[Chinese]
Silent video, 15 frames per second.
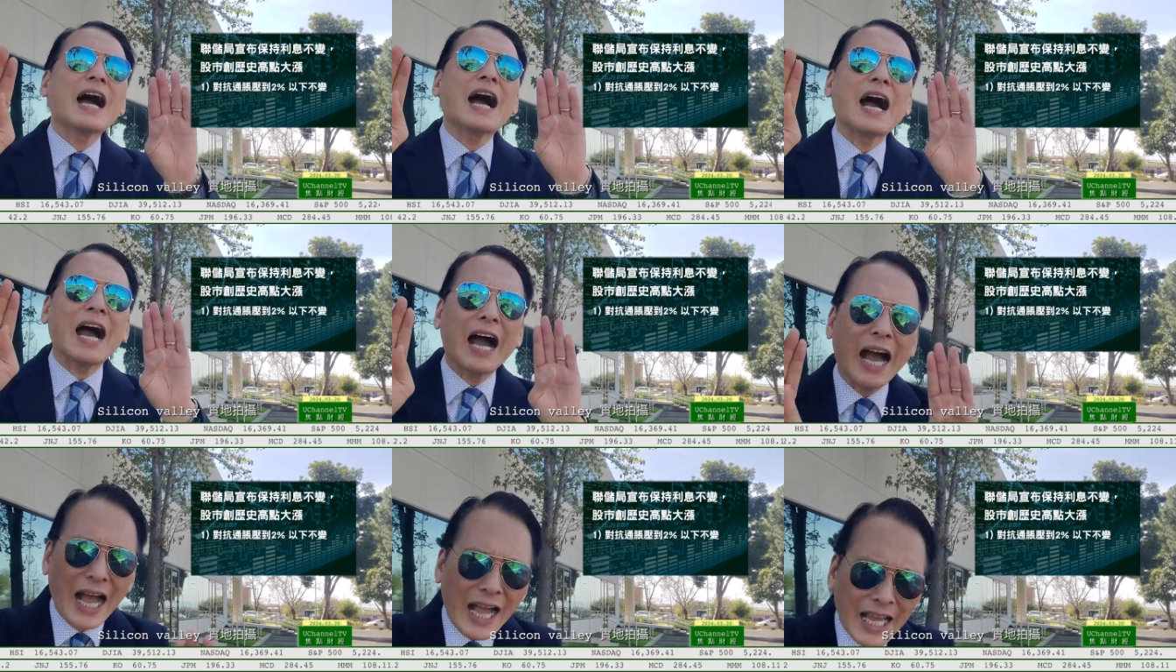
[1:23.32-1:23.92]

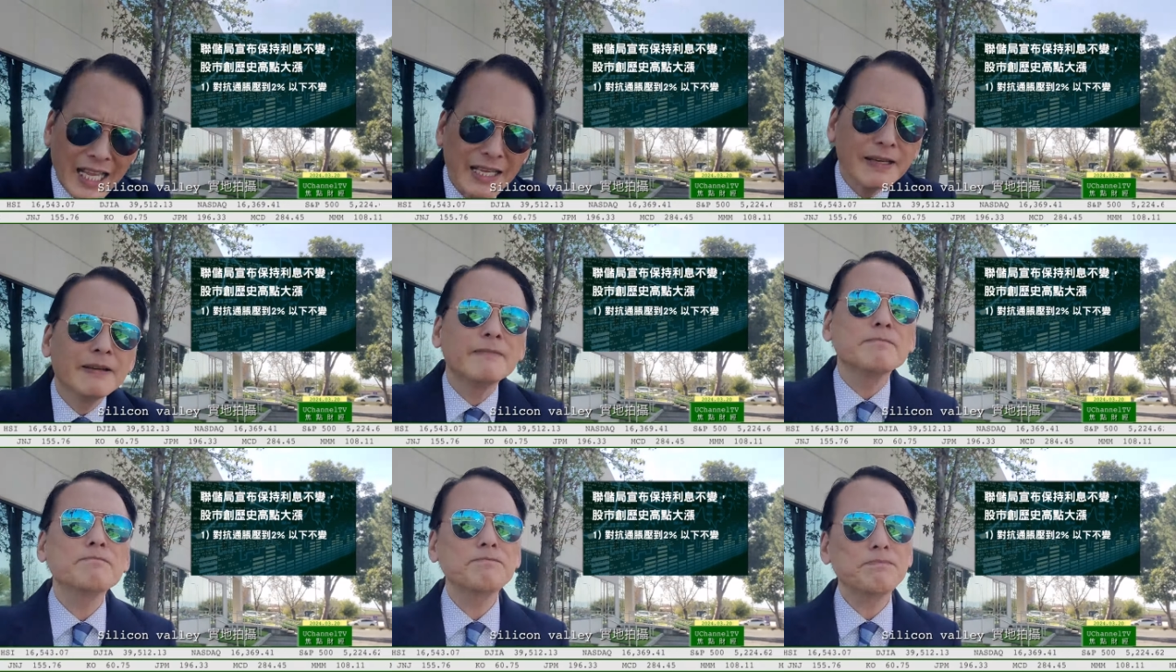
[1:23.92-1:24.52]
还
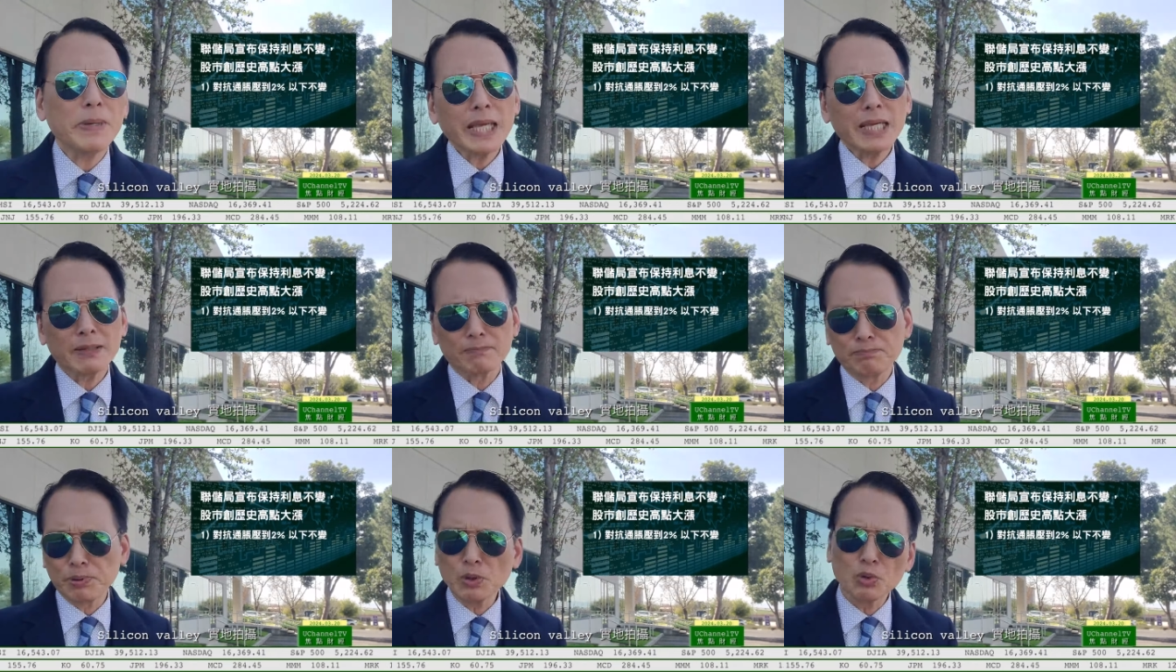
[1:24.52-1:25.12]
并
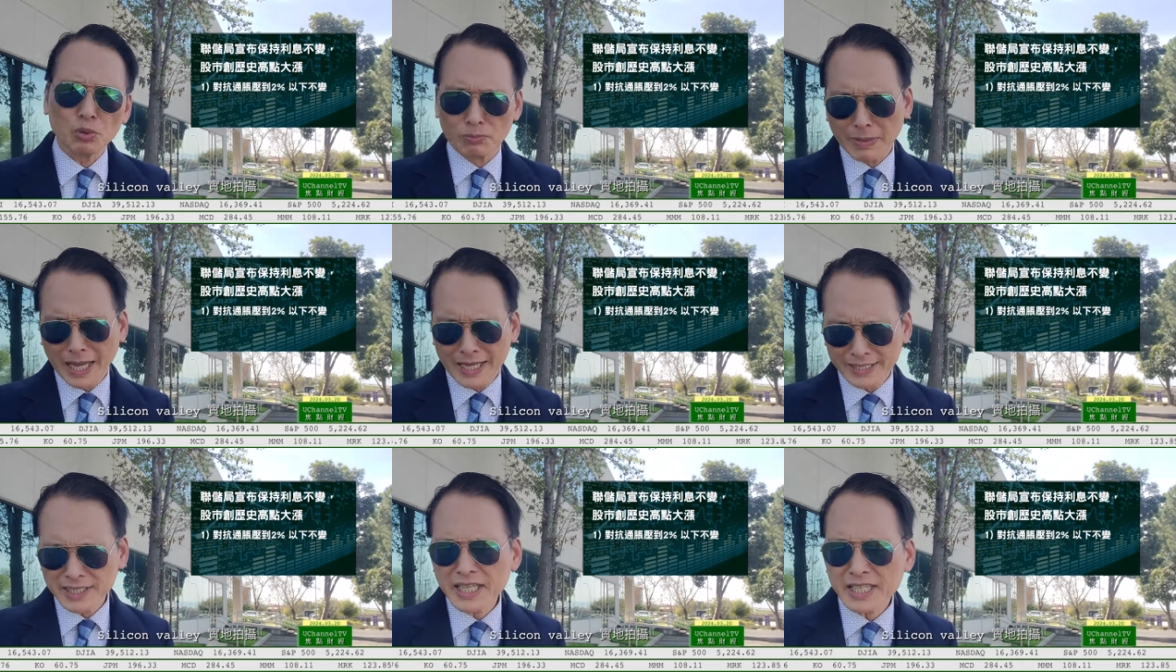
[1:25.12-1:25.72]
不满
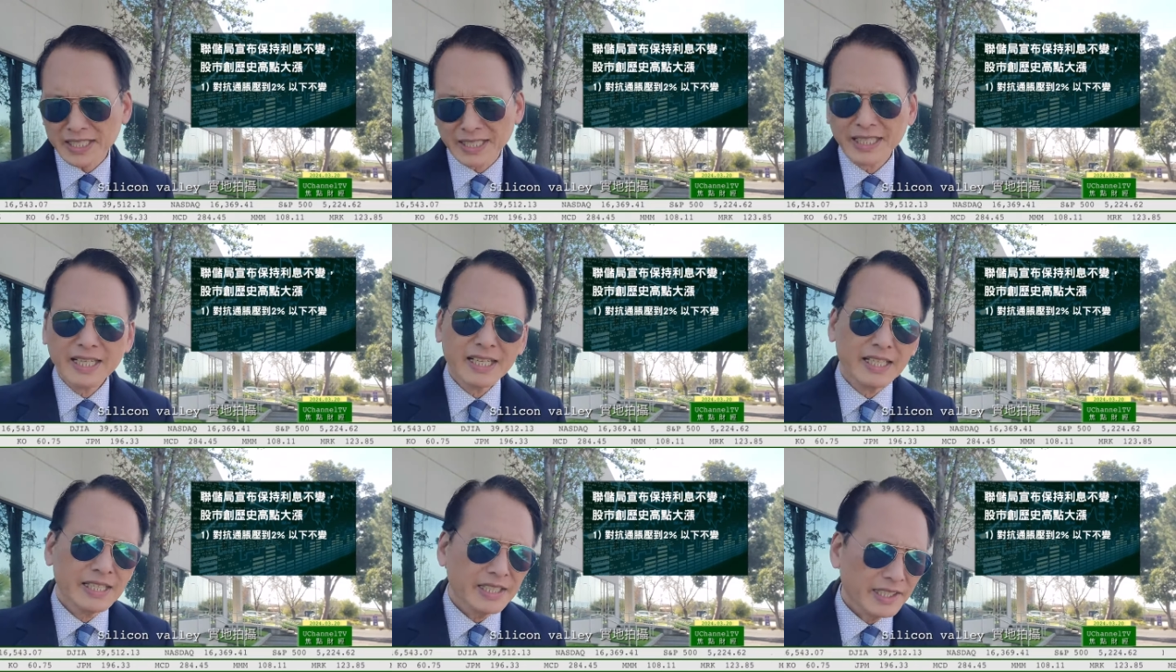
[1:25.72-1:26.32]
意，
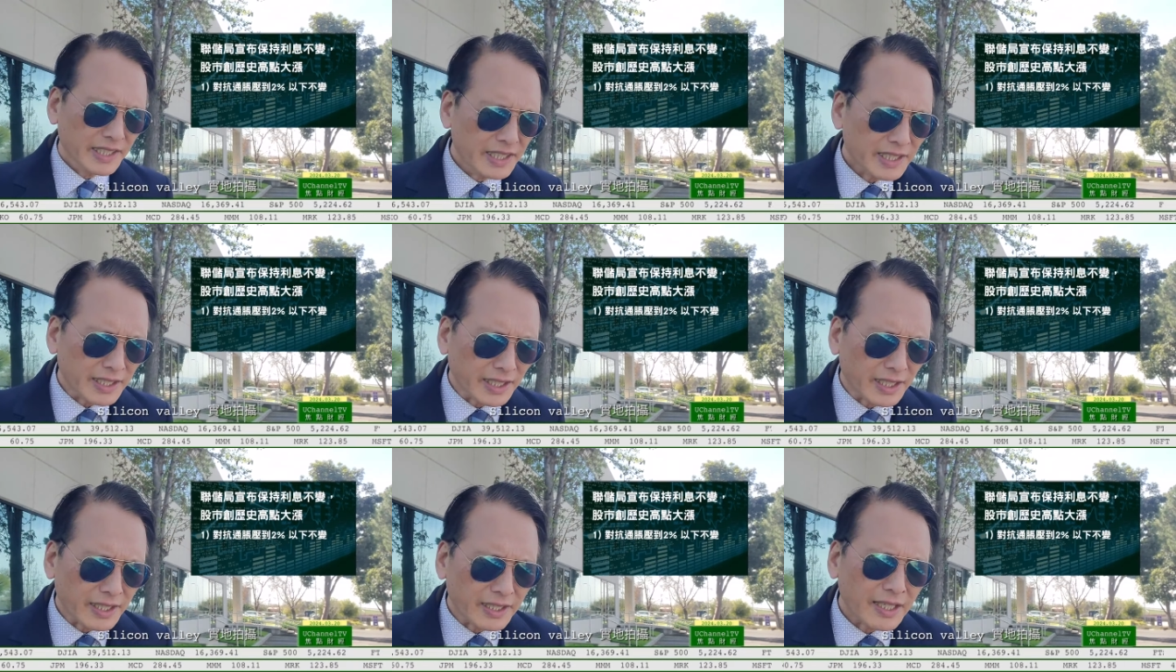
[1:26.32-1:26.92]
因
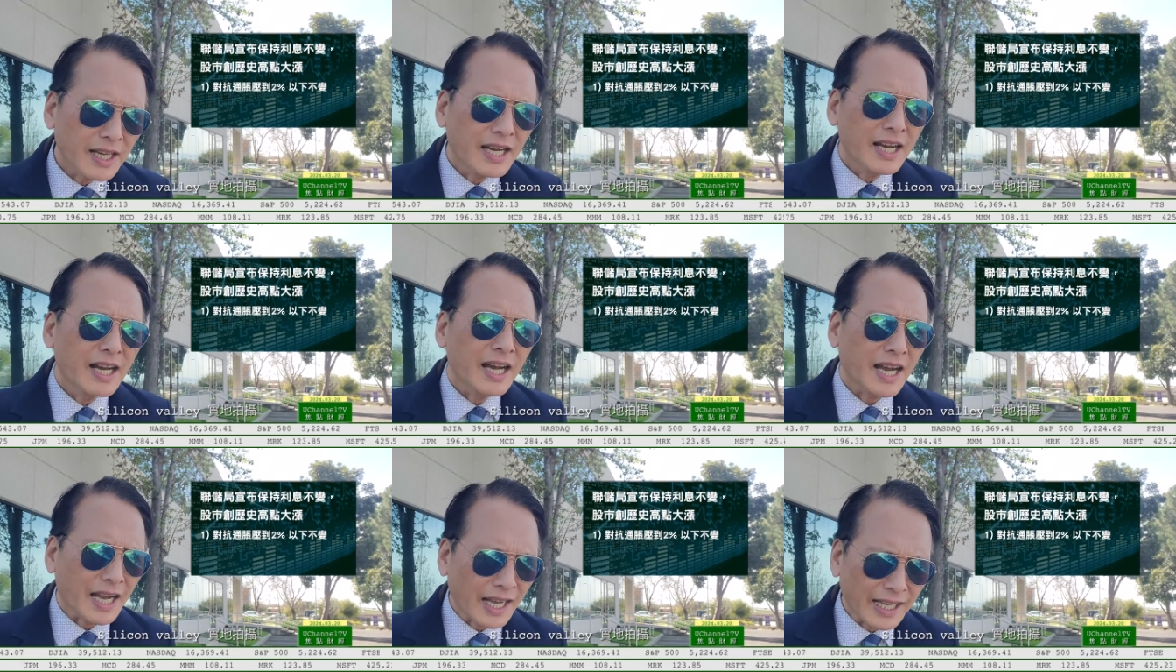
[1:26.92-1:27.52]
而
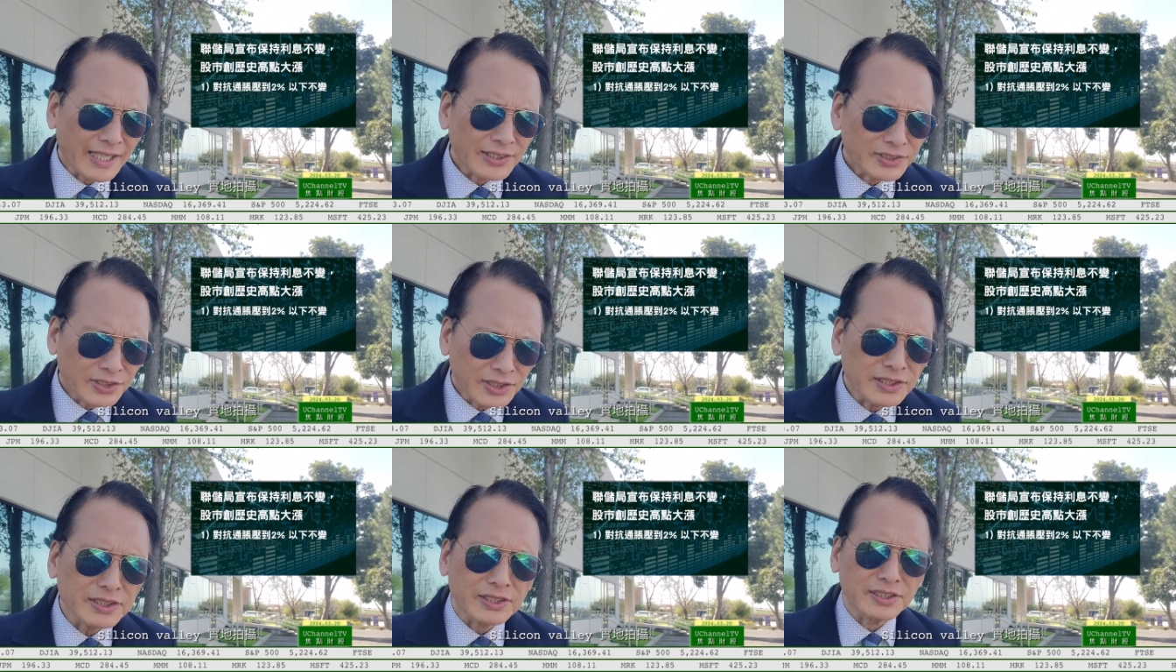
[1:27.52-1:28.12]
还
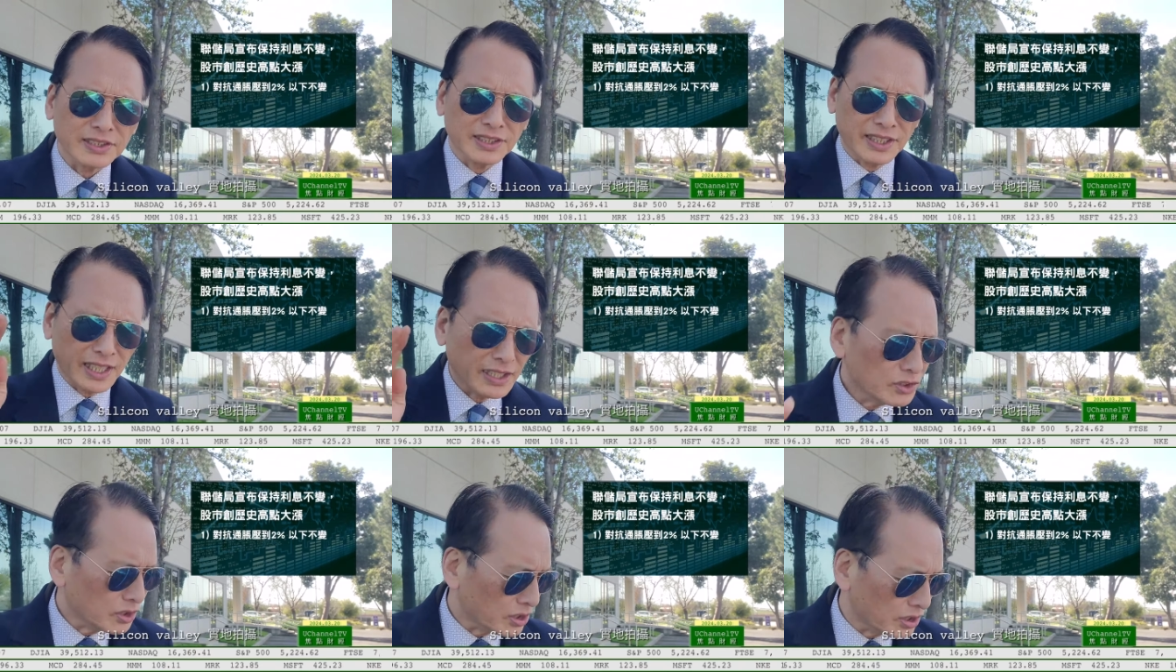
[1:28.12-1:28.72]
是
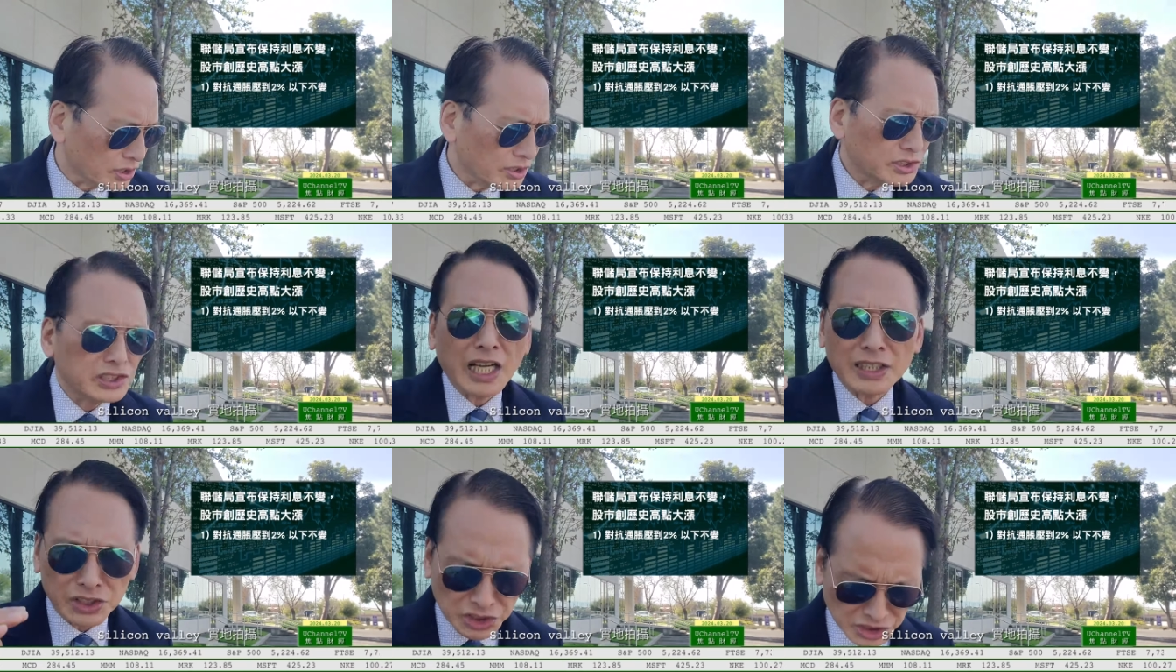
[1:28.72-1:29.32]
延迟
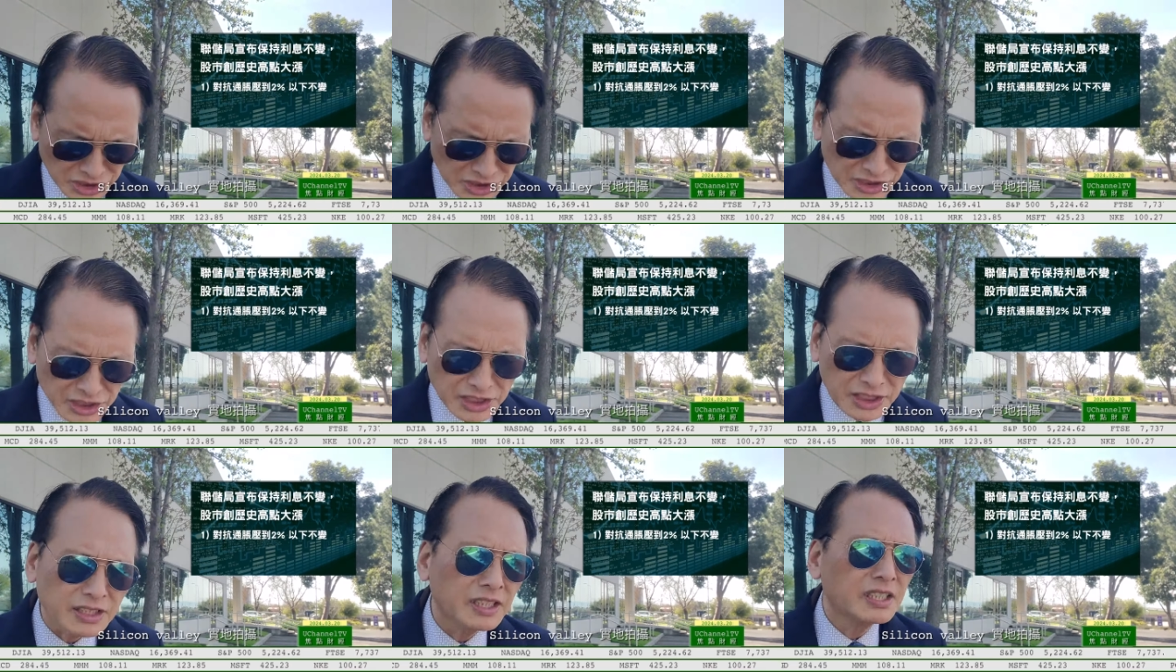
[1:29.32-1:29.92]
降
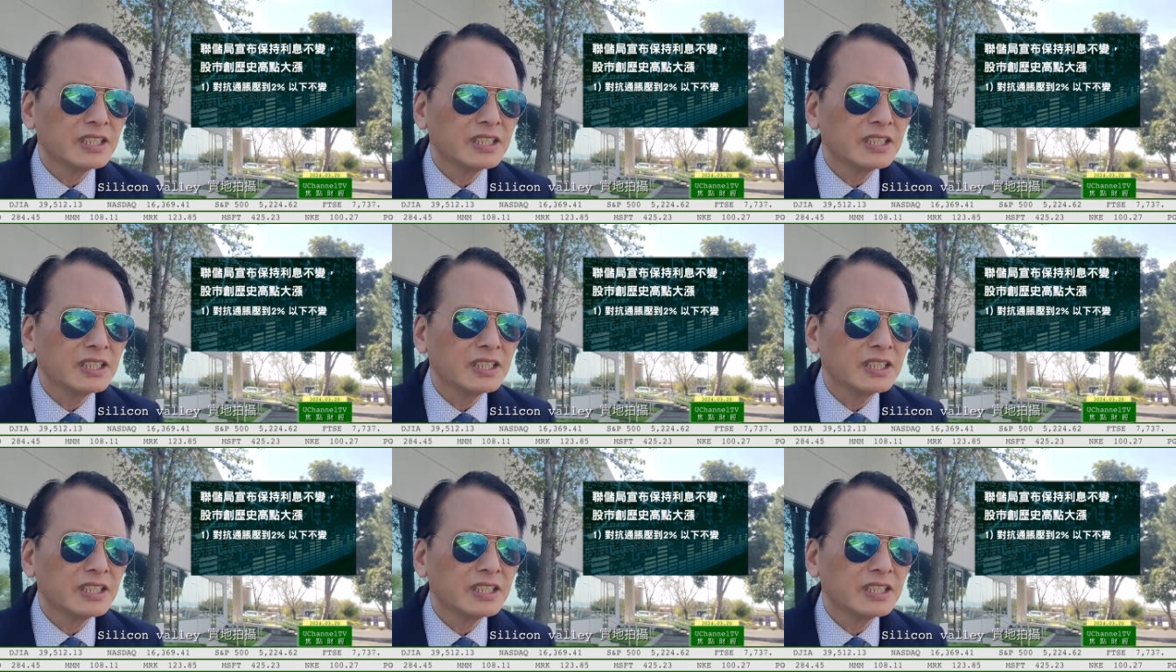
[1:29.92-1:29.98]
息，